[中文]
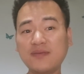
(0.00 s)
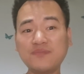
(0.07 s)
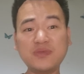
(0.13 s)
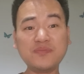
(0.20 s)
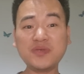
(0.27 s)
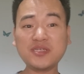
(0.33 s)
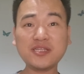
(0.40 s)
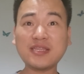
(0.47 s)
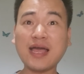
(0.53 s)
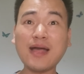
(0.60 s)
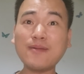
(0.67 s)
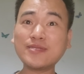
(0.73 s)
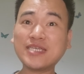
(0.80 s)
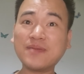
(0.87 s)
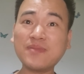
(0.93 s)
明明是
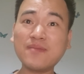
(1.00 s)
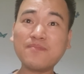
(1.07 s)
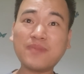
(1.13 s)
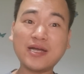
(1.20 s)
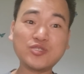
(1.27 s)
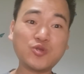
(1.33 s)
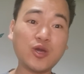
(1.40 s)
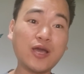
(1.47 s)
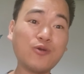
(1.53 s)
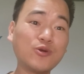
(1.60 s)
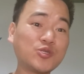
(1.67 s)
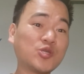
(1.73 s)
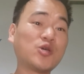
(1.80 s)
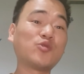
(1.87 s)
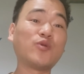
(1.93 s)
他前面把全国
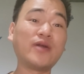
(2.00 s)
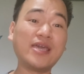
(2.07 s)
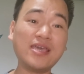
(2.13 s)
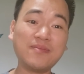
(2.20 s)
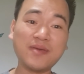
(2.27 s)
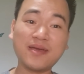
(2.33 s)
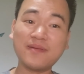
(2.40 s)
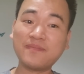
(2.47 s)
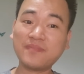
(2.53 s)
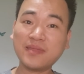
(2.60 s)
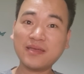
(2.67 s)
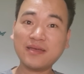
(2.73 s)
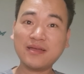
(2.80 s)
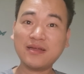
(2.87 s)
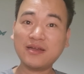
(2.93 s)
学校都黑一遍，
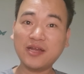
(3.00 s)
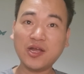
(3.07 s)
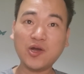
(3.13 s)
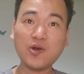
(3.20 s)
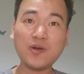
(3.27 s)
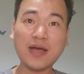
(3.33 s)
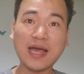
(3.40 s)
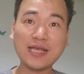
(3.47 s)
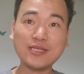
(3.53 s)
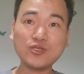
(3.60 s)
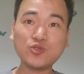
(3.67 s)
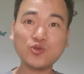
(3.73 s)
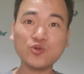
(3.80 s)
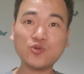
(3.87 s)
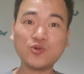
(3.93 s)
然后还
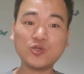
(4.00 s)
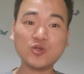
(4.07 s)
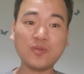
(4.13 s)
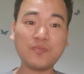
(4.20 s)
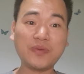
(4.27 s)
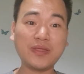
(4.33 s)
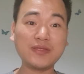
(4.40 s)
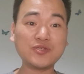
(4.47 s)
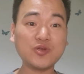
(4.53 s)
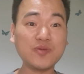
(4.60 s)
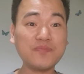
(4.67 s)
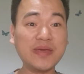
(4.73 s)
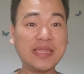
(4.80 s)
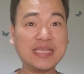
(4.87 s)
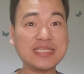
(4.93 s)
诉苦说，别说
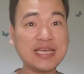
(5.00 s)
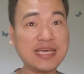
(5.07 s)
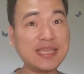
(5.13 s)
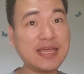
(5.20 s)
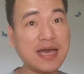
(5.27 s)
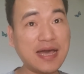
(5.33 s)
媒体在黑